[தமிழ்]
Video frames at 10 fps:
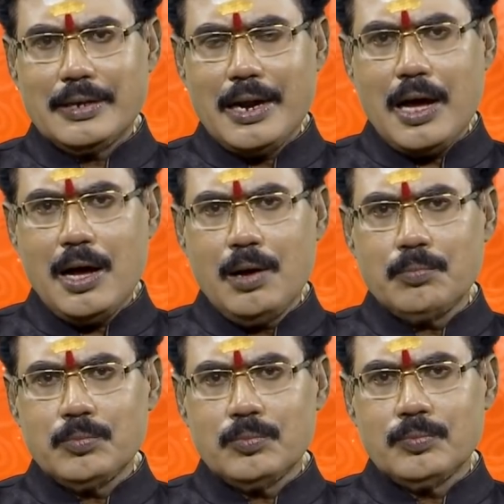
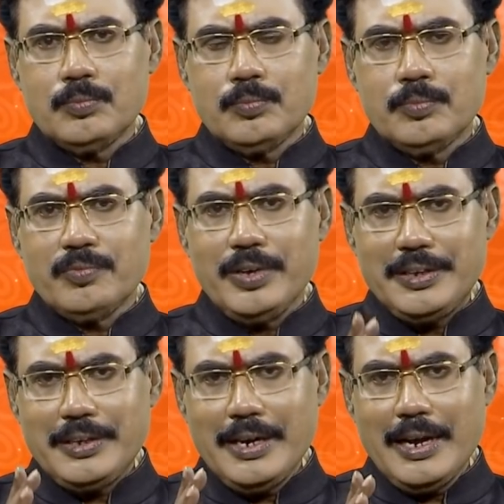நாம்
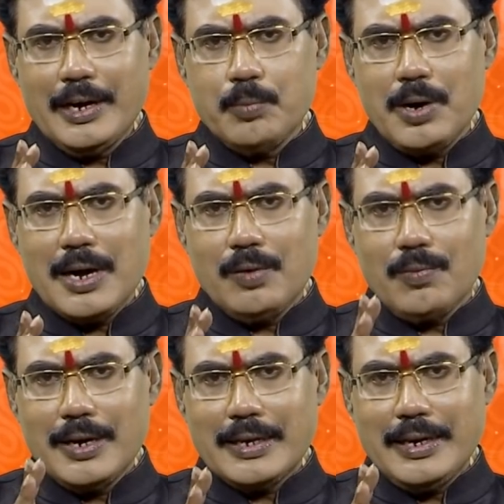வெற்றிகரமாக
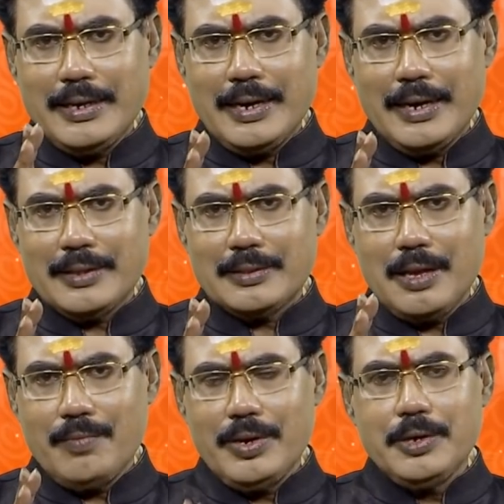வாழ்க்கை நடத்த
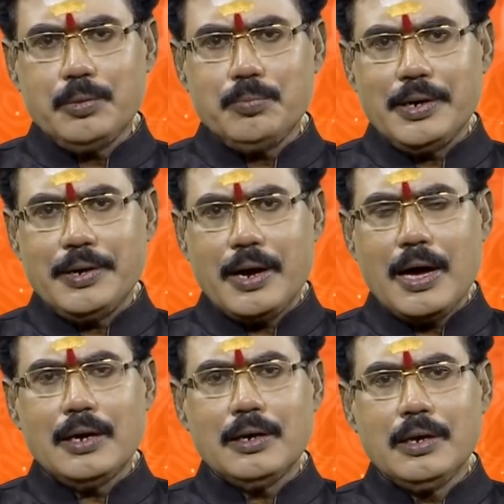வேண்டும்
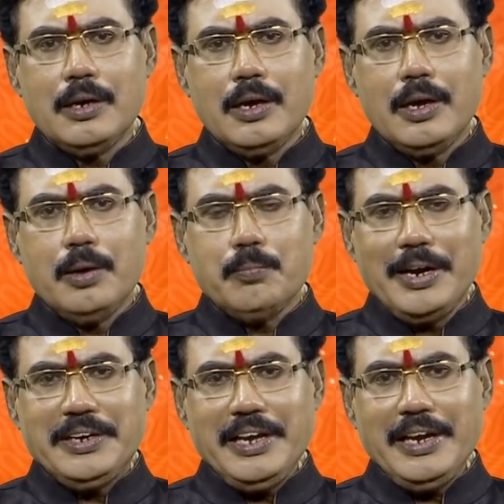என்றால்
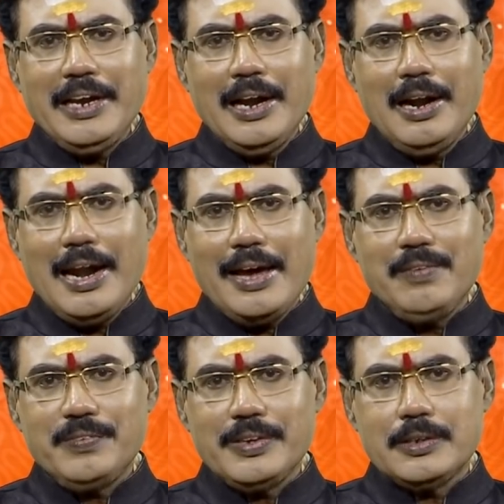மெட்டீரியல்
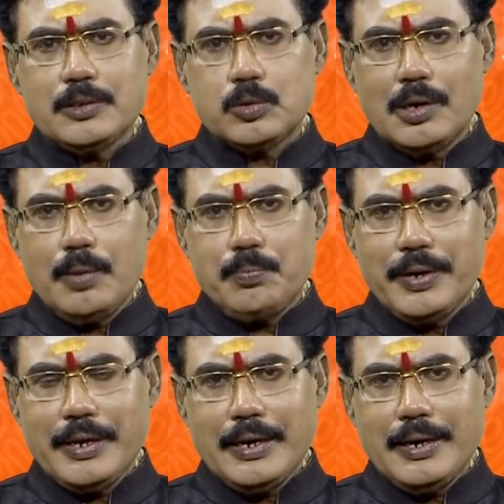லைஃப் என்று
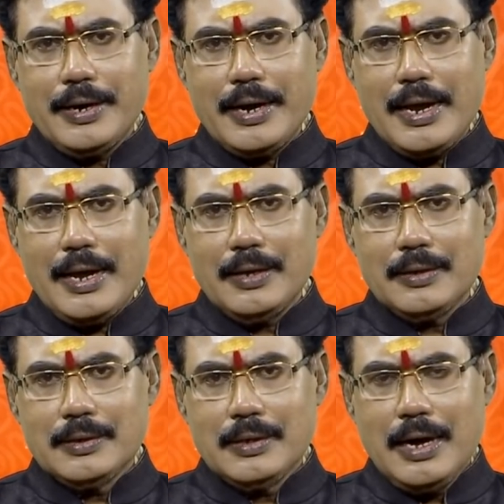சொல்லப்படுகின்ற
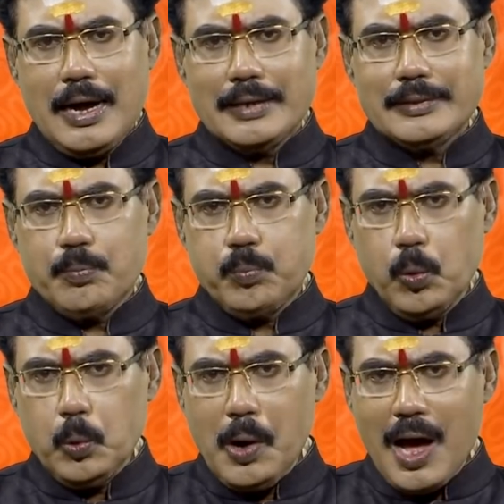அந்த
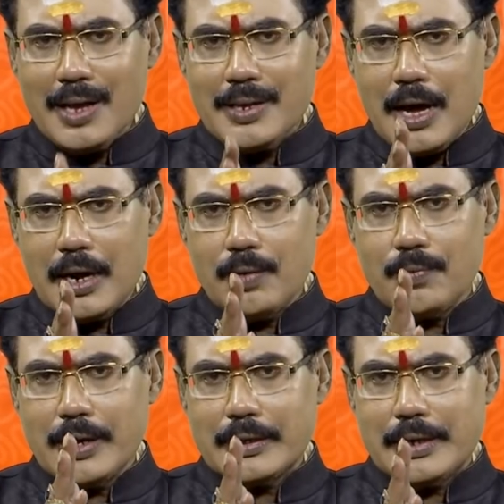பொருளாதார
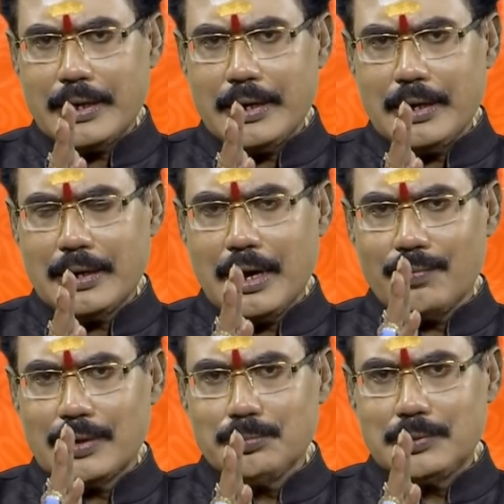வாழ்க்கையில்
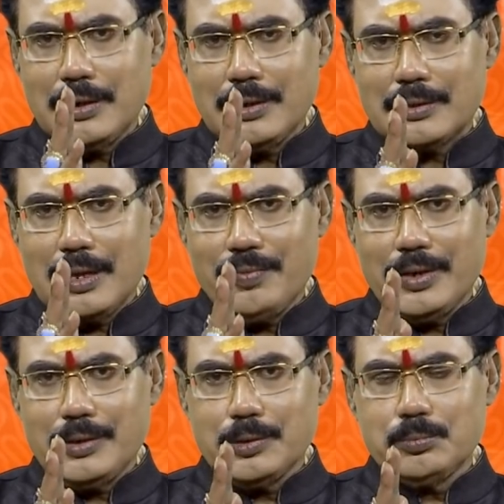கவனம் செலுத்த
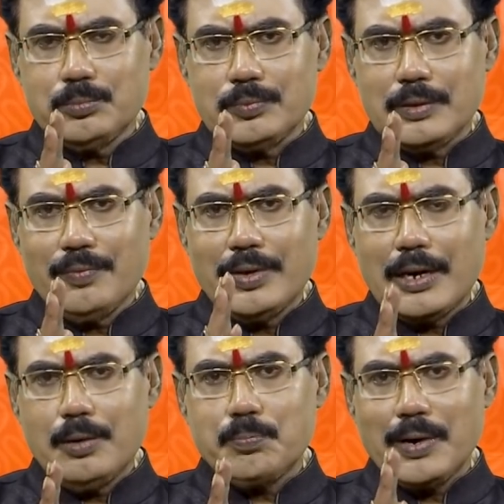வேண்டும்
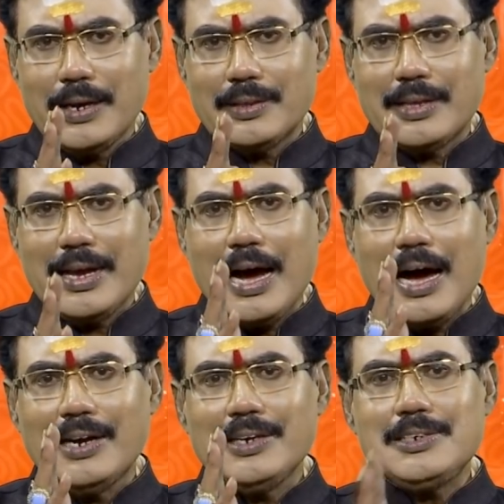இவர்கள் பணத்தை
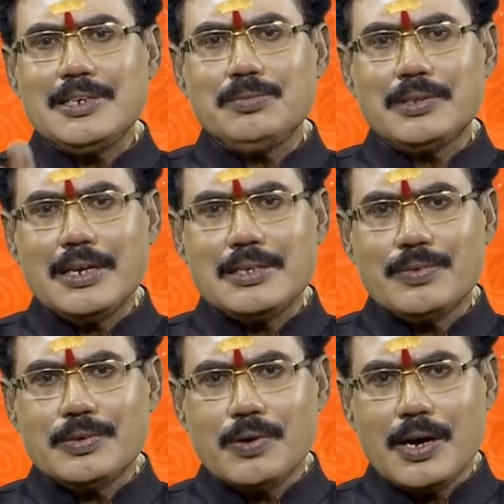அலட்சியம் செய்து
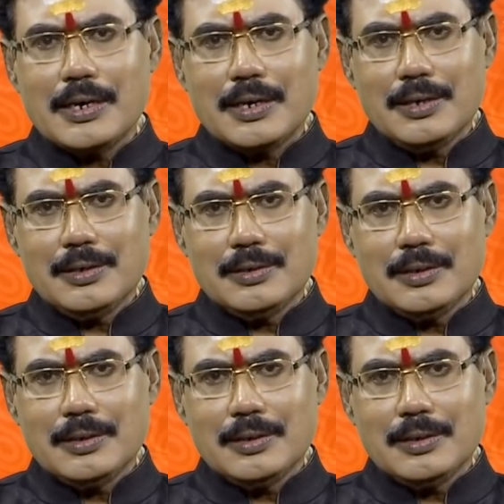விடுவார்கள்